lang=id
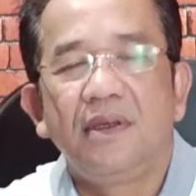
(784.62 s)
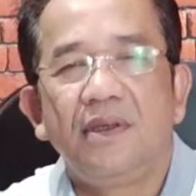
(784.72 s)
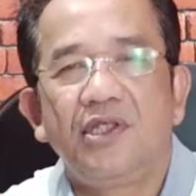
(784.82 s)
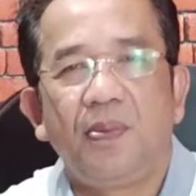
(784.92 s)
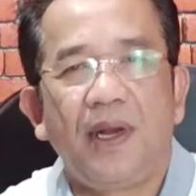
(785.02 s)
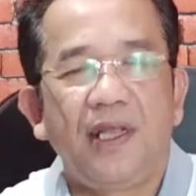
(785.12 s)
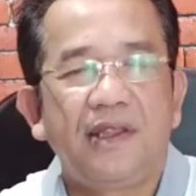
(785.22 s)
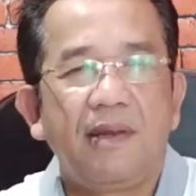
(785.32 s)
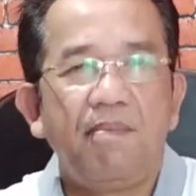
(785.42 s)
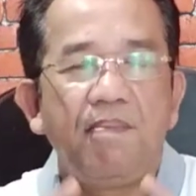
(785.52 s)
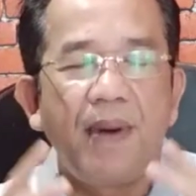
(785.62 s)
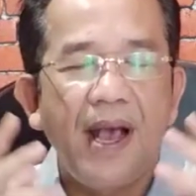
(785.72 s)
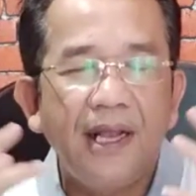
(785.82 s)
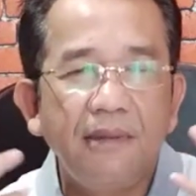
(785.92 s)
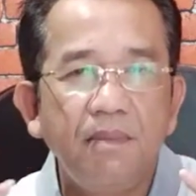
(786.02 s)
sebagai
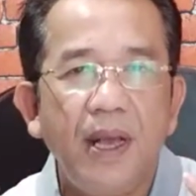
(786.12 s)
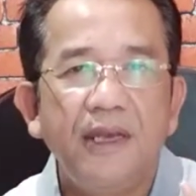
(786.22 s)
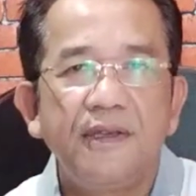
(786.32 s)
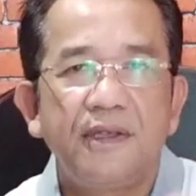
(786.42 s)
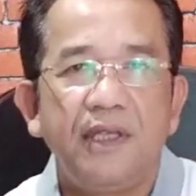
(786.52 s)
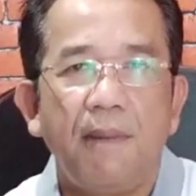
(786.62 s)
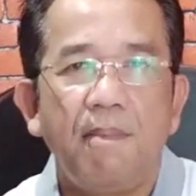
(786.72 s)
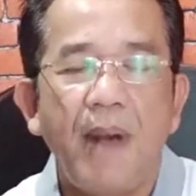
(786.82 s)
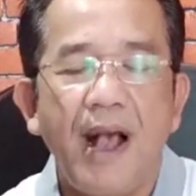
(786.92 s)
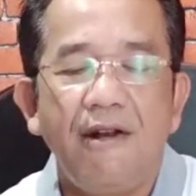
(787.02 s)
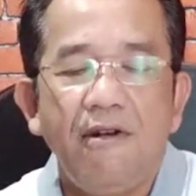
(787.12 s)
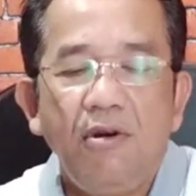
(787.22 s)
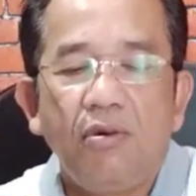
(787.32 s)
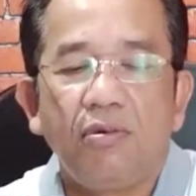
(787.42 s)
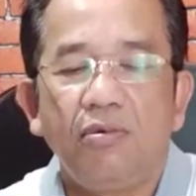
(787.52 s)
tempat bagi setiap
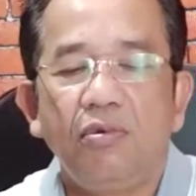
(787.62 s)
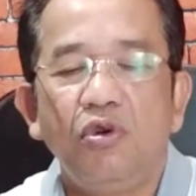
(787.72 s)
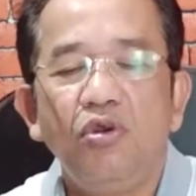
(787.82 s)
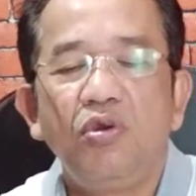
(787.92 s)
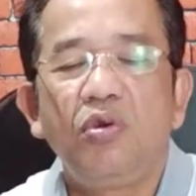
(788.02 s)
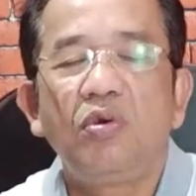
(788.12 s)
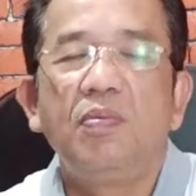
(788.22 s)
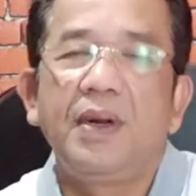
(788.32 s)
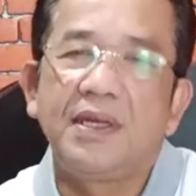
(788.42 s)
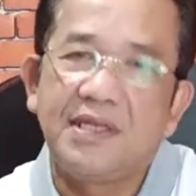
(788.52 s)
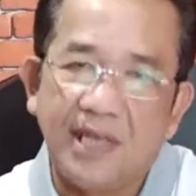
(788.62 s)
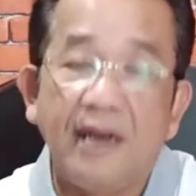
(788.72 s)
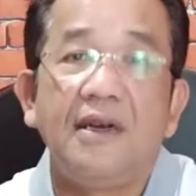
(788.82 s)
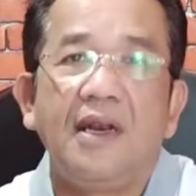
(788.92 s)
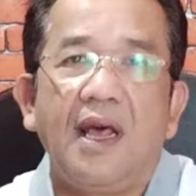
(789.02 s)
makhluk untuk
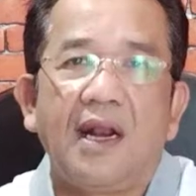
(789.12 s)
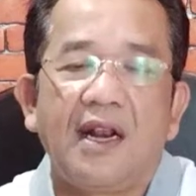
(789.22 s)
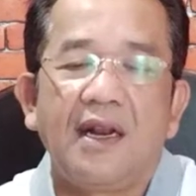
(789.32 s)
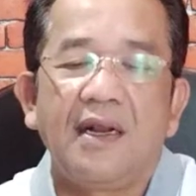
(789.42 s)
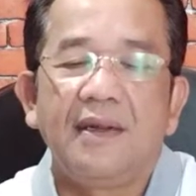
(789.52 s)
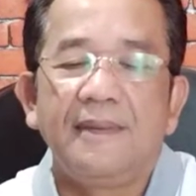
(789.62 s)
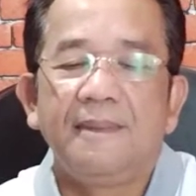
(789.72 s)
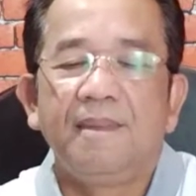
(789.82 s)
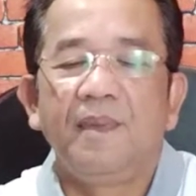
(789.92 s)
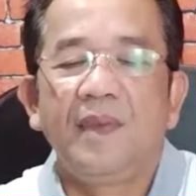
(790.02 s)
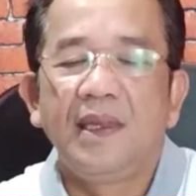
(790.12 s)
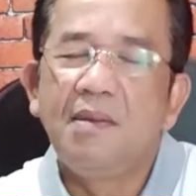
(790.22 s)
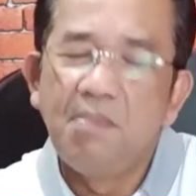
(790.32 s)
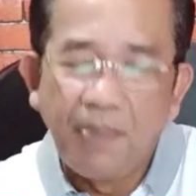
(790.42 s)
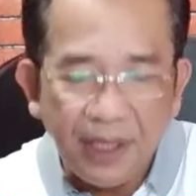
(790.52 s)
bersandar
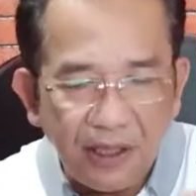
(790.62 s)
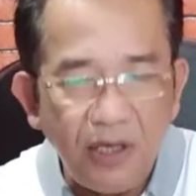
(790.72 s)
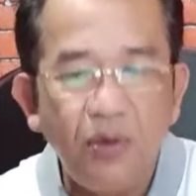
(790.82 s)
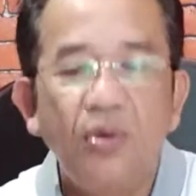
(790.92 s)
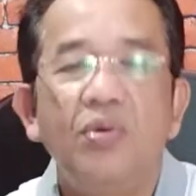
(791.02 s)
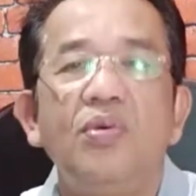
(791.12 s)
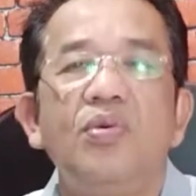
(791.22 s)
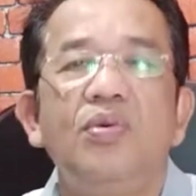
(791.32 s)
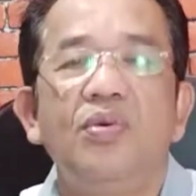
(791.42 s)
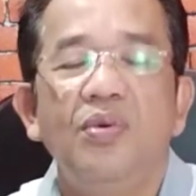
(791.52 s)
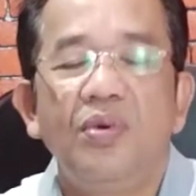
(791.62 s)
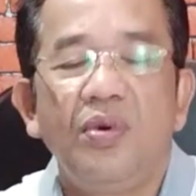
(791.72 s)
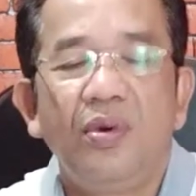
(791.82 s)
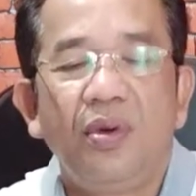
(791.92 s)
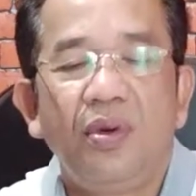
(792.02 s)
berteduh
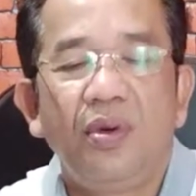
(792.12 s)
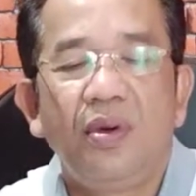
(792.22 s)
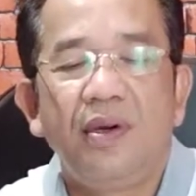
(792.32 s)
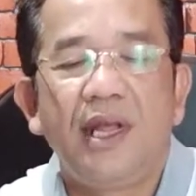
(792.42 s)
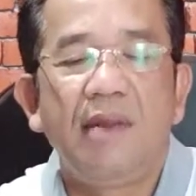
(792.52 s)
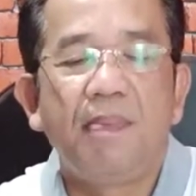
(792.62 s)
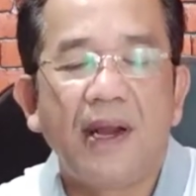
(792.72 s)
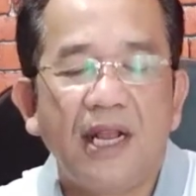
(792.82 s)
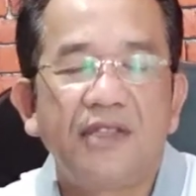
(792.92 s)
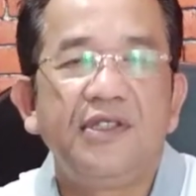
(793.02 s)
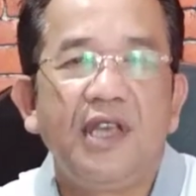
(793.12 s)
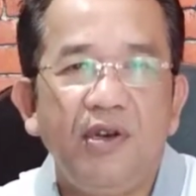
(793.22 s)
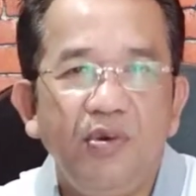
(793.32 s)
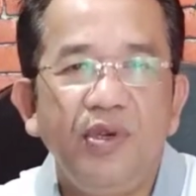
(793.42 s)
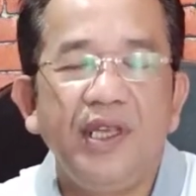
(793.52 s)
dari panasnya
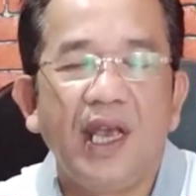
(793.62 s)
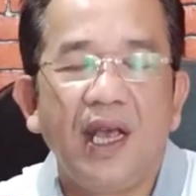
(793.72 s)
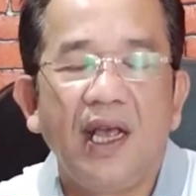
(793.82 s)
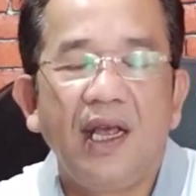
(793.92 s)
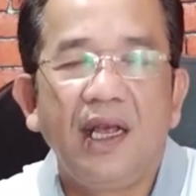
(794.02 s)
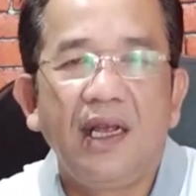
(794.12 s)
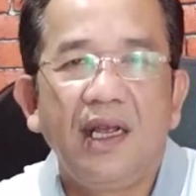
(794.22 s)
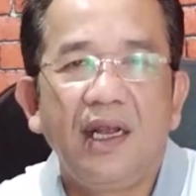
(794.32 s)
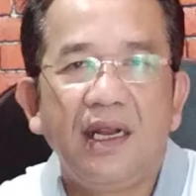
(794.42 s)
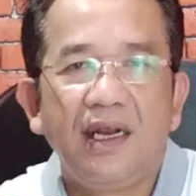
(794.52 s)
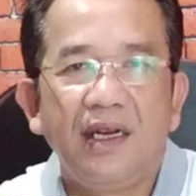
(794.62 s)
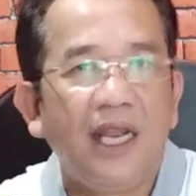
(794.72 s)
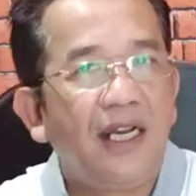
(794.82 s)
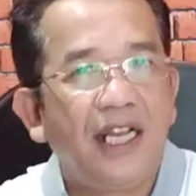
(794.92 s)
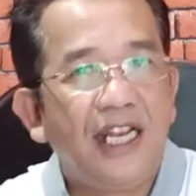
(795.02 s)
dunia
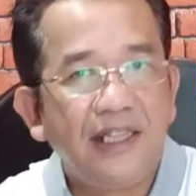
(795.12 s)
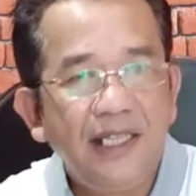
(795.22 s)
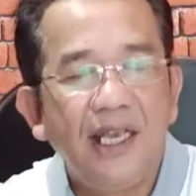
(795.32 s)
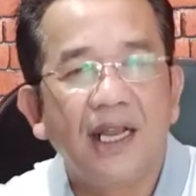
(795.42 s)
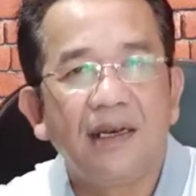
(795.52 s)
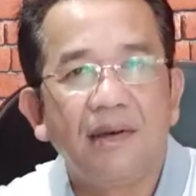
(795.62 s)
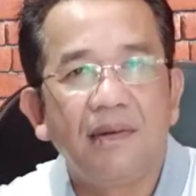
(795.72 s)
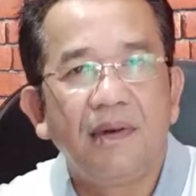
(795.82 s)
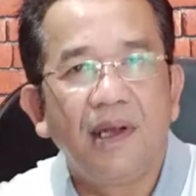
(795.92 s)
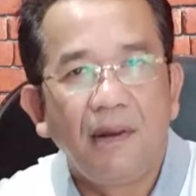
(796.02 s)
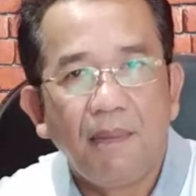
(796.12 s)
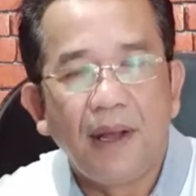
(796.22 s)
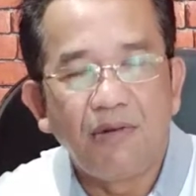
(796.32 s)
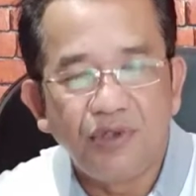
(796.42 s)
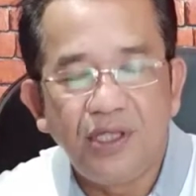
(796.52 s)
dan keletihan
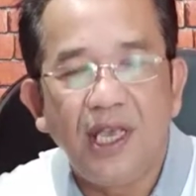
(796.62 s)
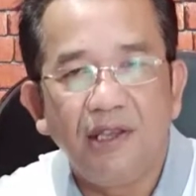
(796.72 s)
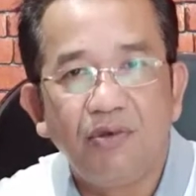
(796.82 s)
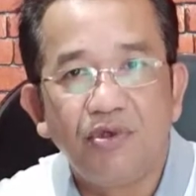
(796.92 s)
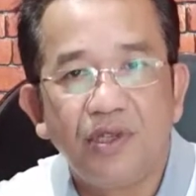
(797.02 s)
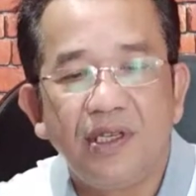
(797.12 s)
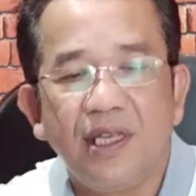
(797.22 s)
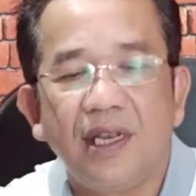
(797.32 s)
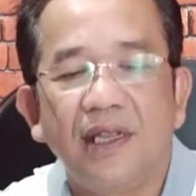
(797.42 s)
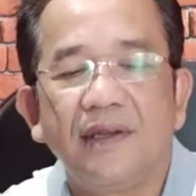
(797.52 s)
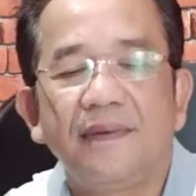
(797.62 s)
manusia itu sendiri.